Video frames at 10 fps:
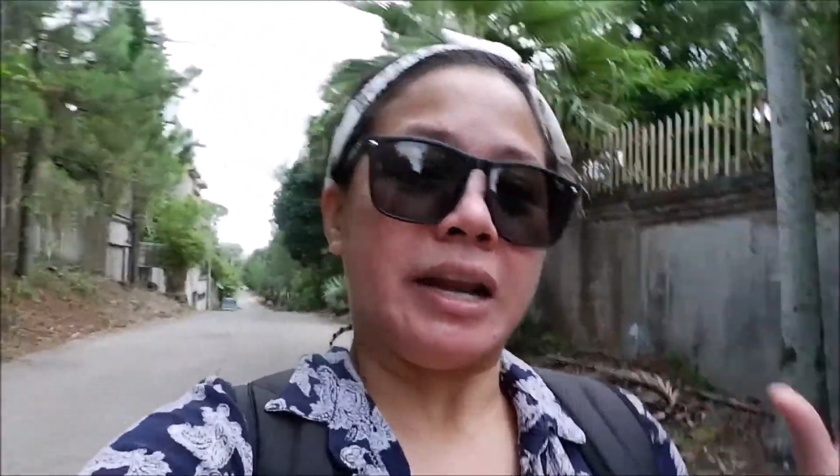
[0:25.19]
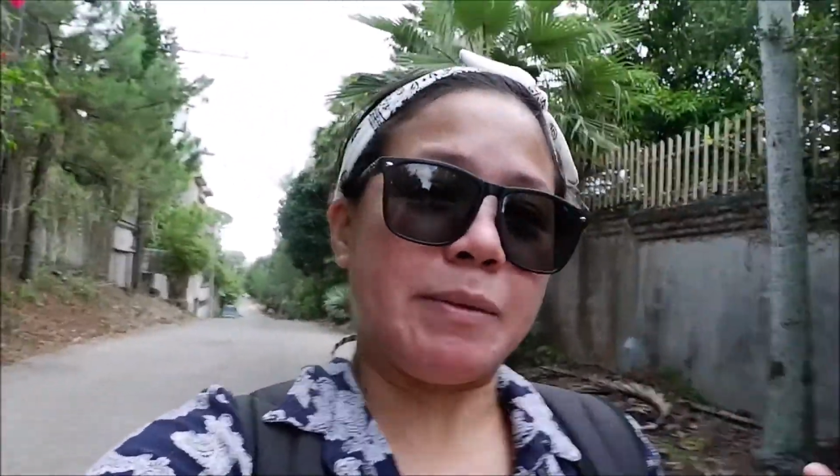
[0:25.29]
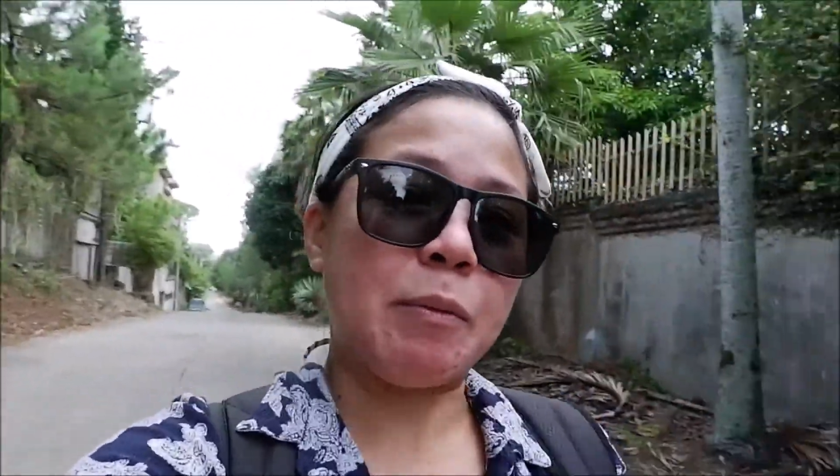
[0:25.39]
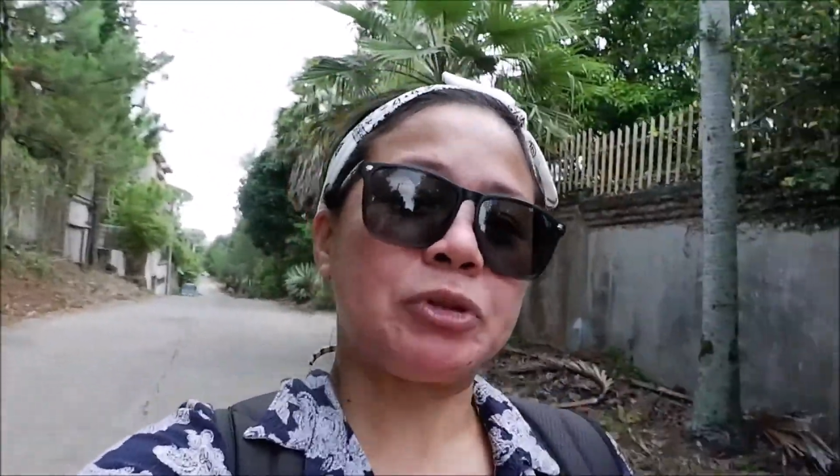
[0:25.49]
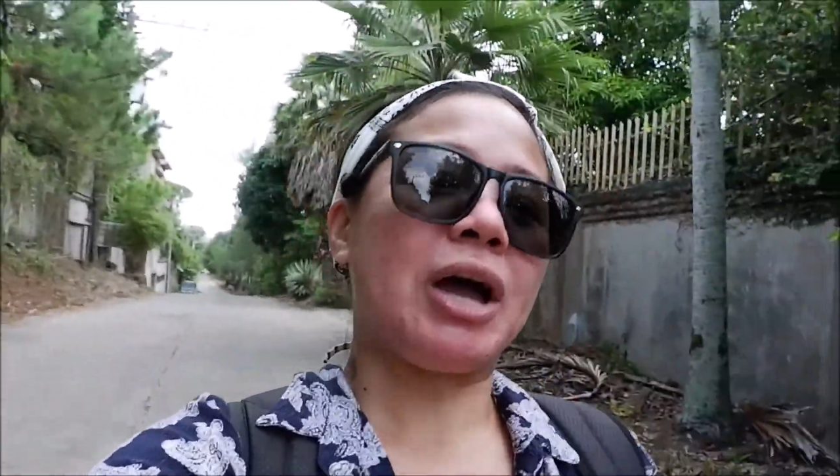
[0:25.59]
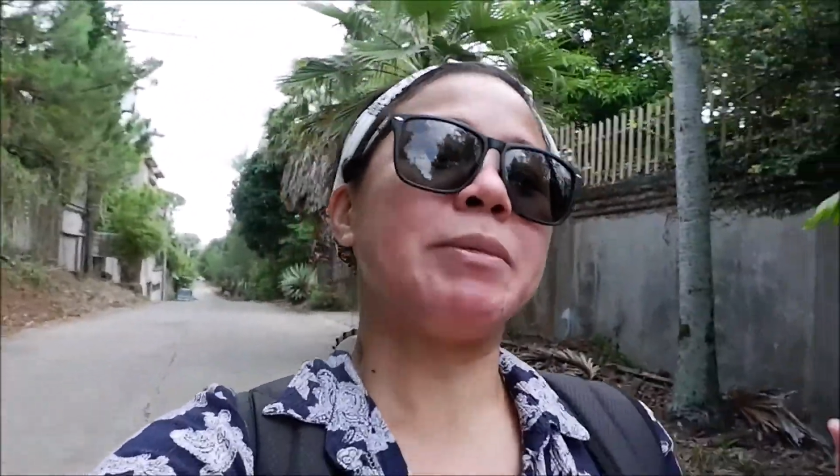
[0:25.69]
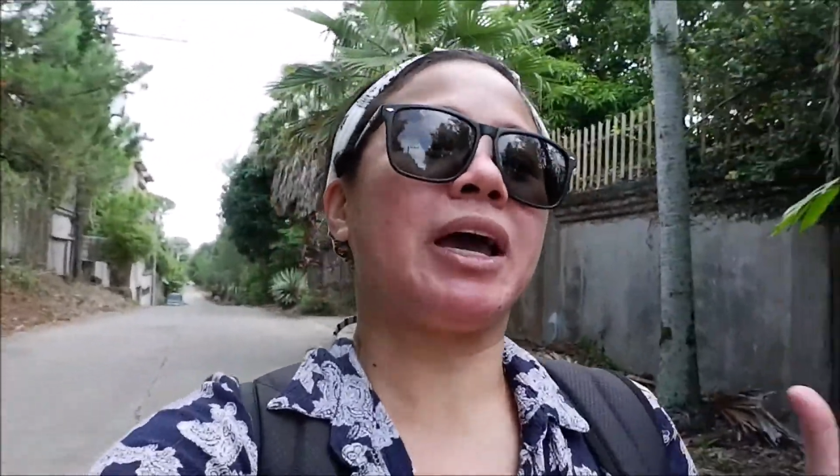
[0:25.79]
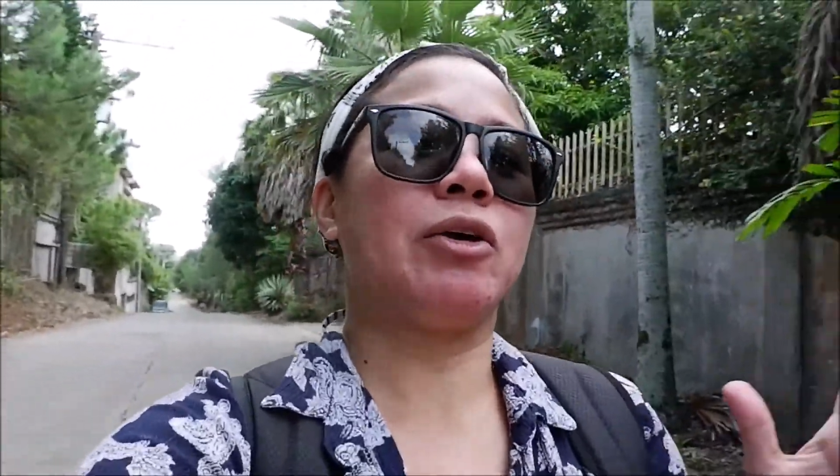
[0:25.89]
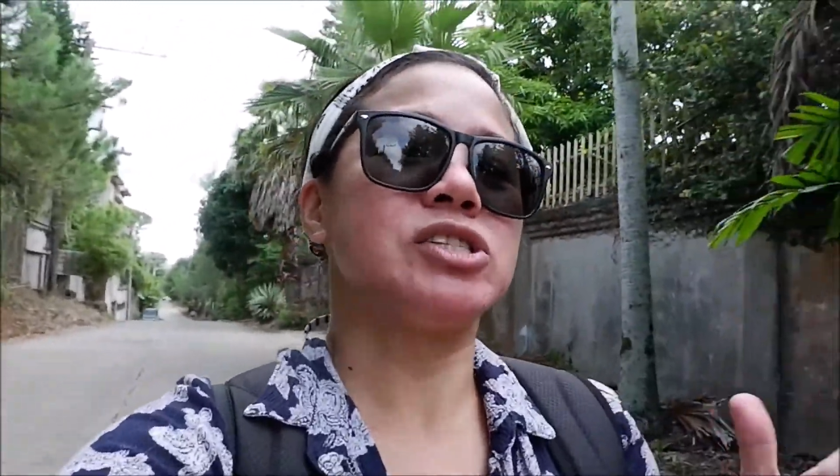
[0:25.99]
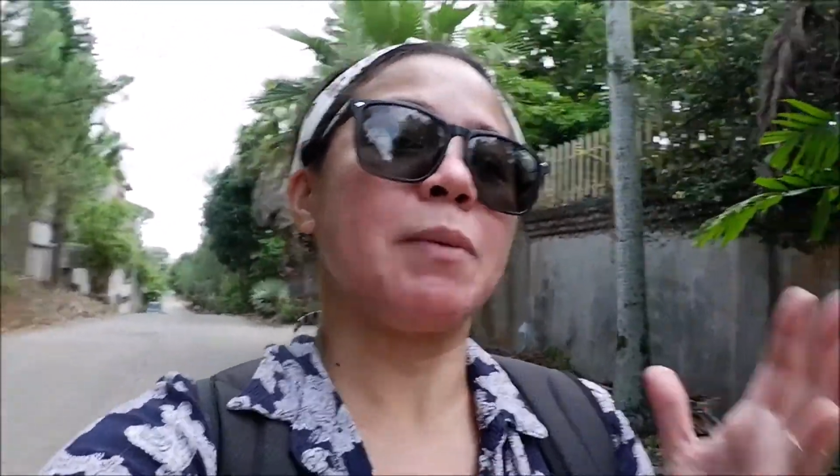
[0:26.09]
na pupunta kami
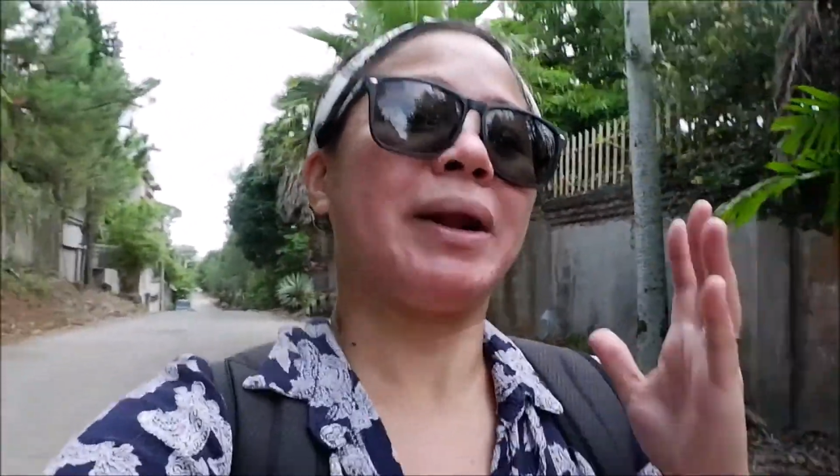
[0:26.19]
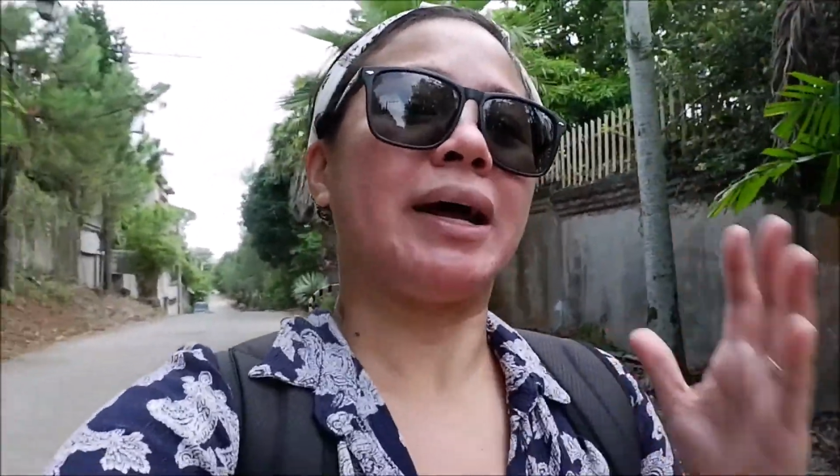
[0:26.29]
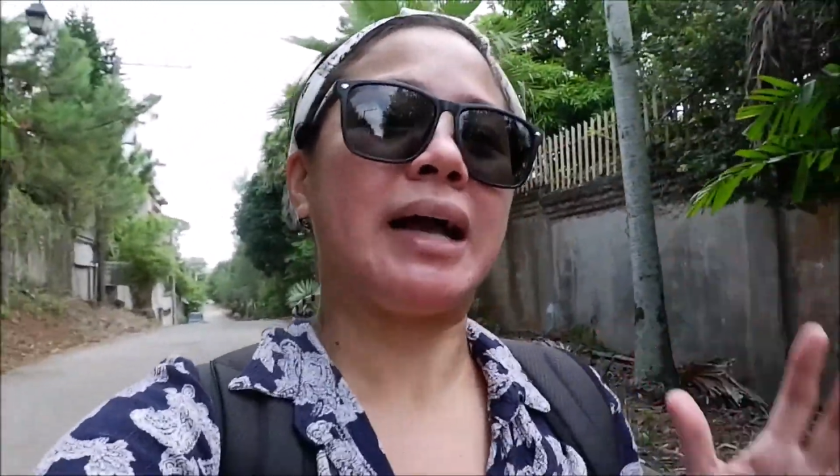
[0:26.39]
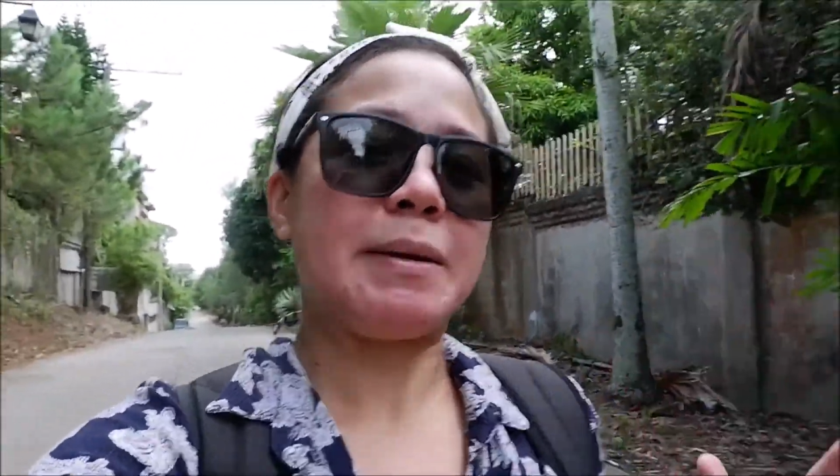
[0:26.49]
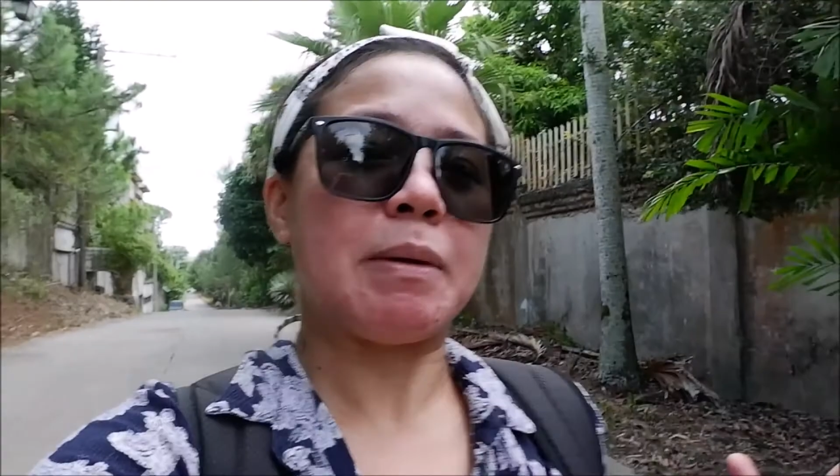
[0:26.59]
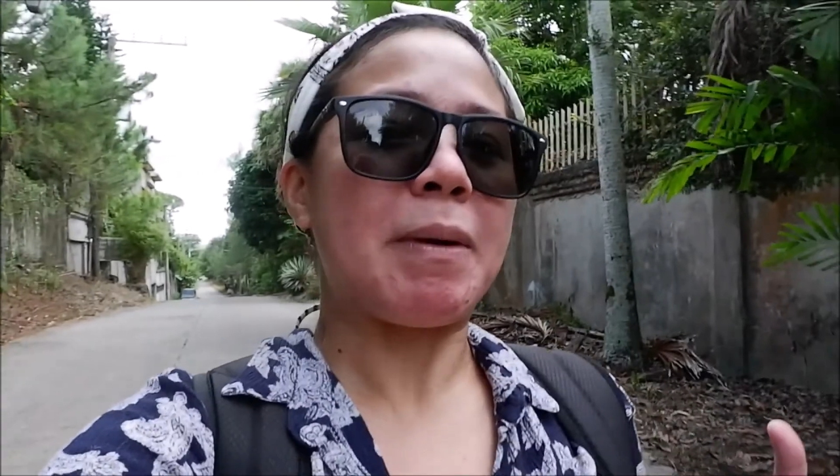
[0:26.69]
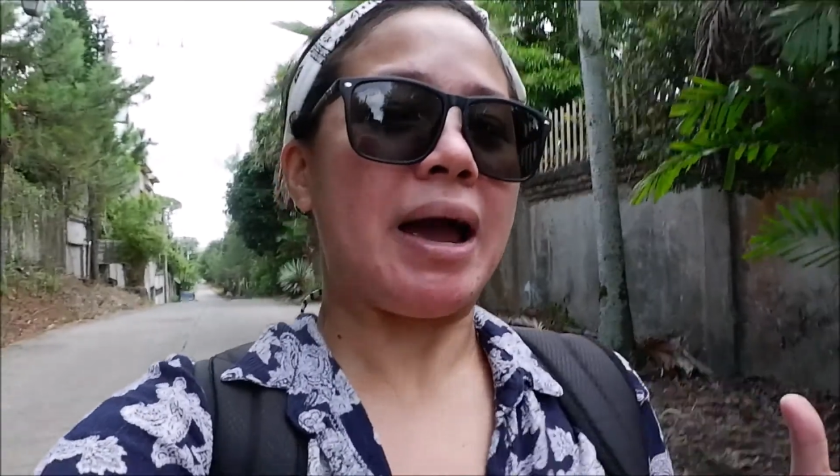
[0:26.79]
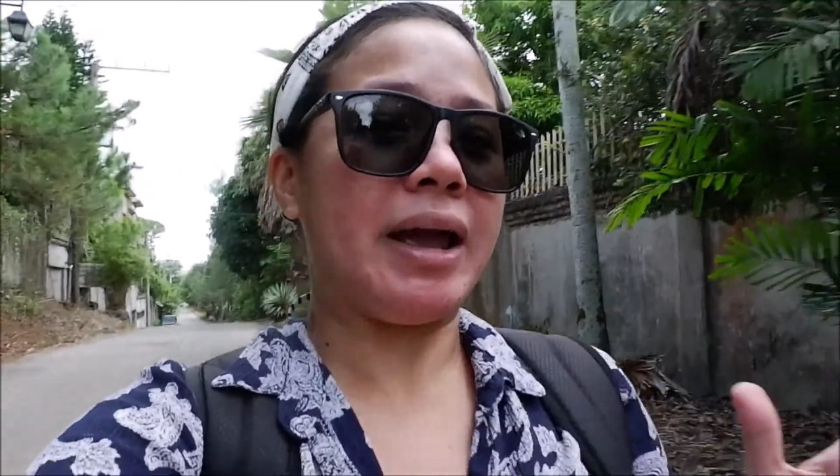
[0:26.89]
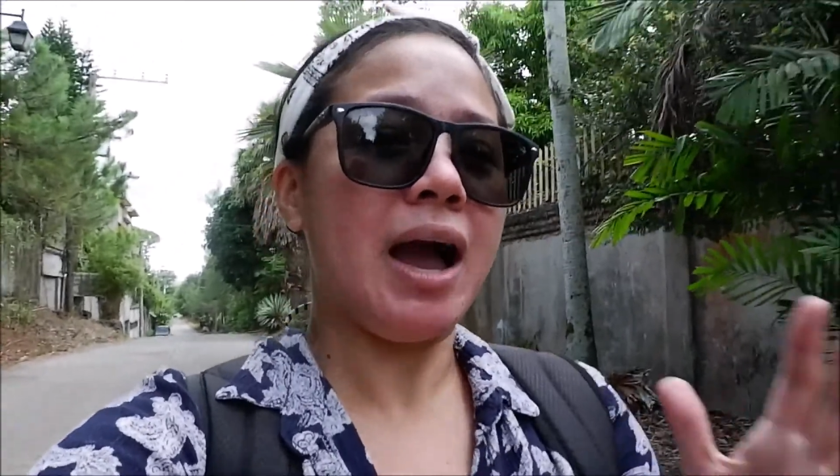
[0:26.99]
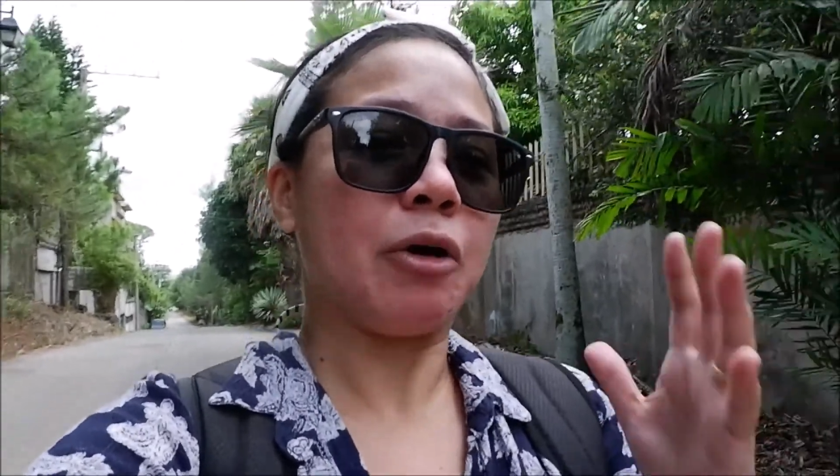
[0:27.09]
ngayon sa Barangay
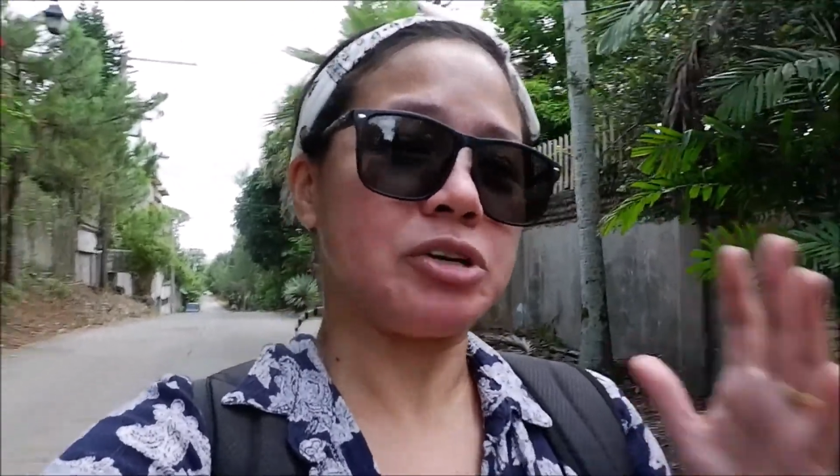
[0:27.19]
Papaya